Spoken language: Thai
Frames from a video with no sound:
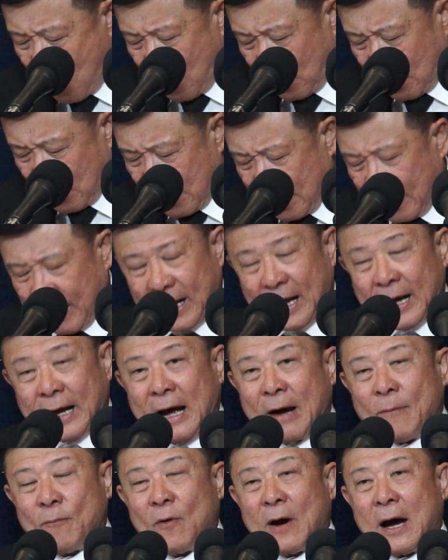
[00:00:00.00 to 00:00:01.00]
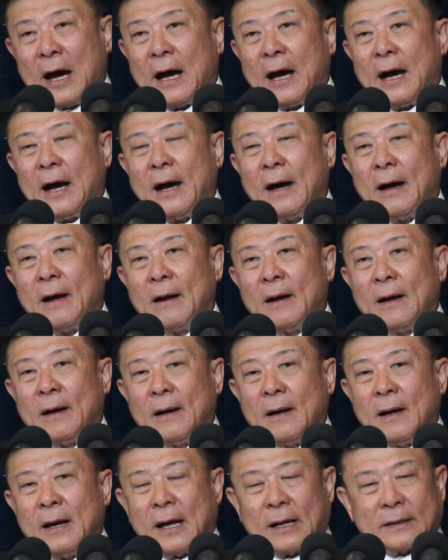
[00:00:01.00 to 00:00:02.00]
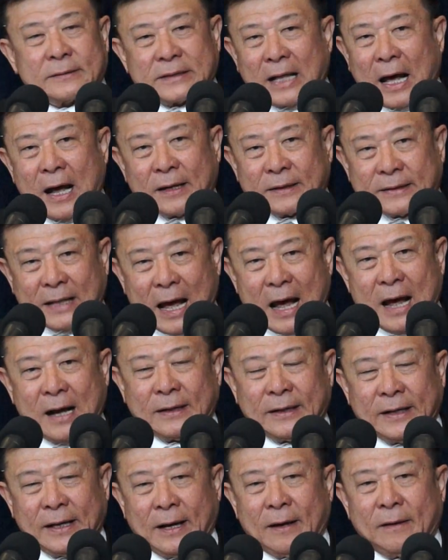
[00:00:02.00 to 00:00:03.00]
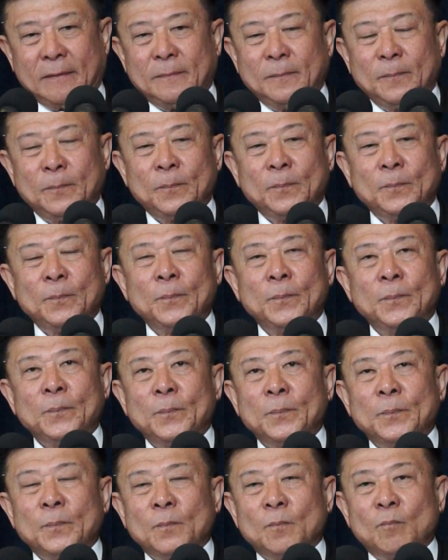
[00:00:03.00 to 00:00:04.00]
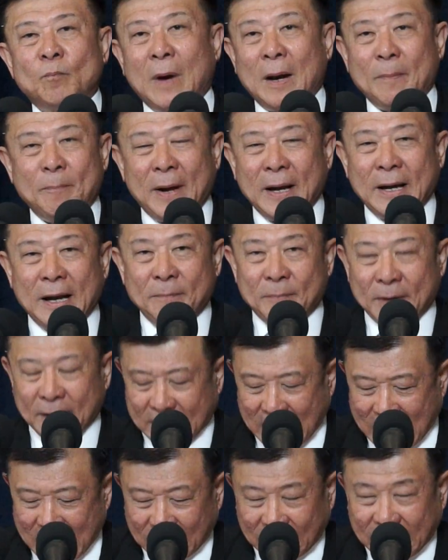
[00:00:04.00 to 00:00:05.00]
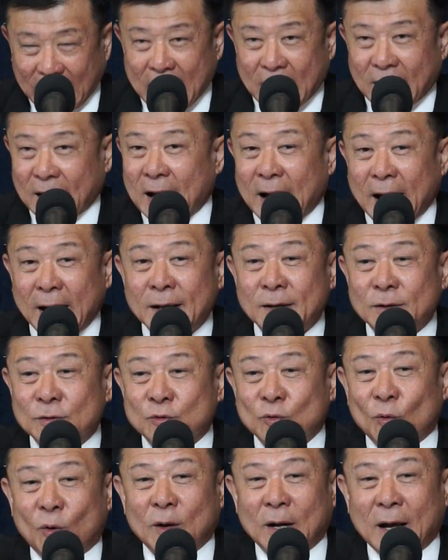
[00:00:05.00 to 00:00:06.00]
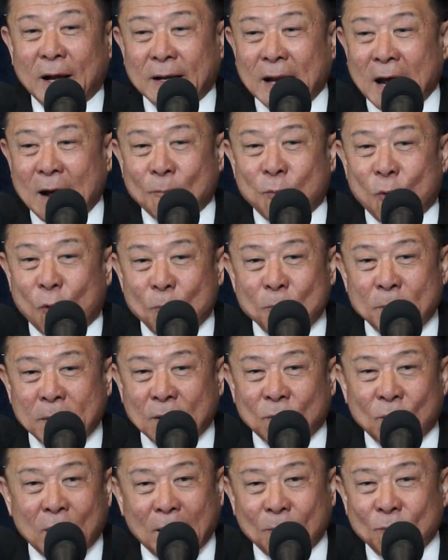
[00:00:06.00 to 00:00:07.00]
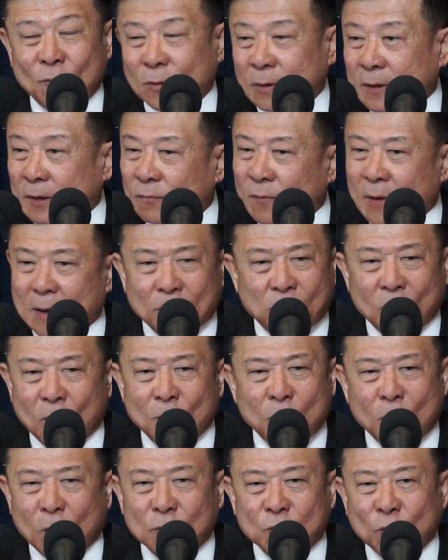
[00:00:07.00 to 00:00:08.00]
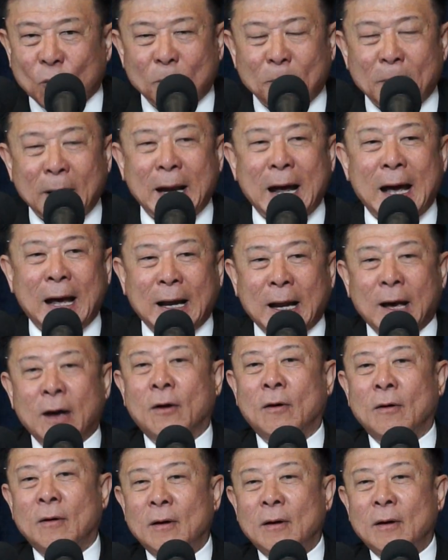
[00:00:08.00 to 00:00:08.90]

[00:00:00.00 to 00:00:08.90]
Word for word: อกเลยนะครับว่าเรื่องต่างๆเนี่ย มันไม่ได้มีการแก้ไขจนกระทั่งผมมีความรู้สึกว่า ผมก็ทนไม่ได้แล้ว